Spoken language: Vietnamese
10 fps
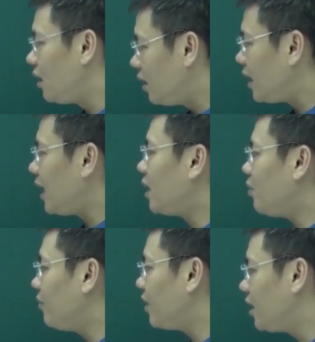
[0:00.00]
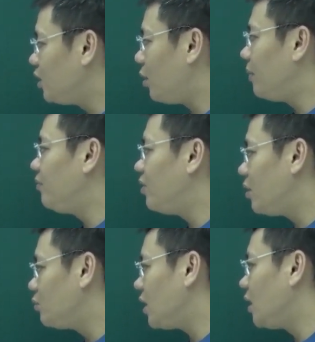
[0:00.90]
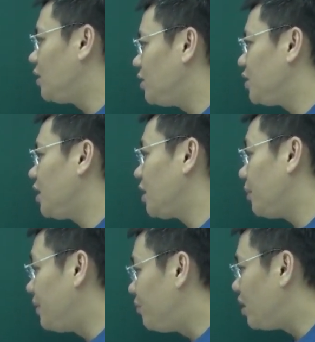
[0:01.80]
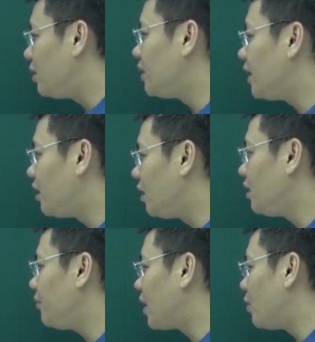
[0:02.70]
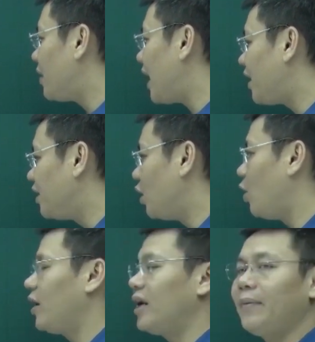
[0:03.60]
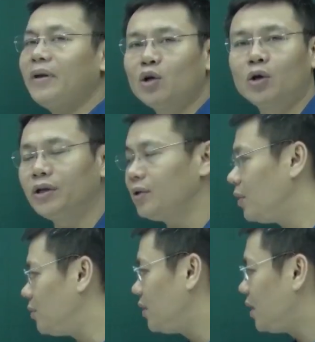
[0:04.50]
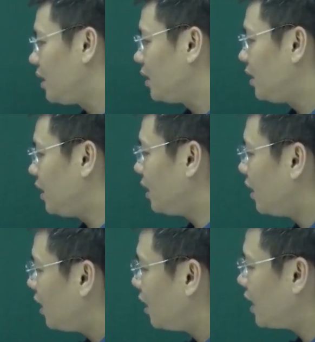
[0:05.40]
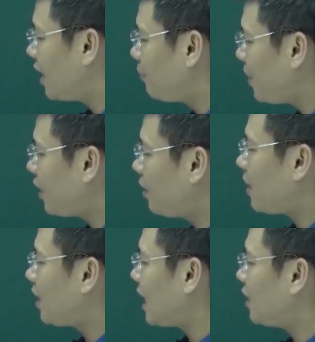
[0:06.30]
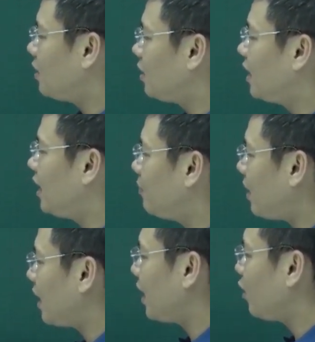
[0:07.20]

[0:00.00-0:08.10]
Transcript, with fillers: lớn đây cộng với R nhỏ bình phương cộng ZL đến C tất cả bình phương trên R lớn mà cộng với 2R nhỏ. Cái này biết rồi, đúng không? Thì ở đây PR max đạt được khi mà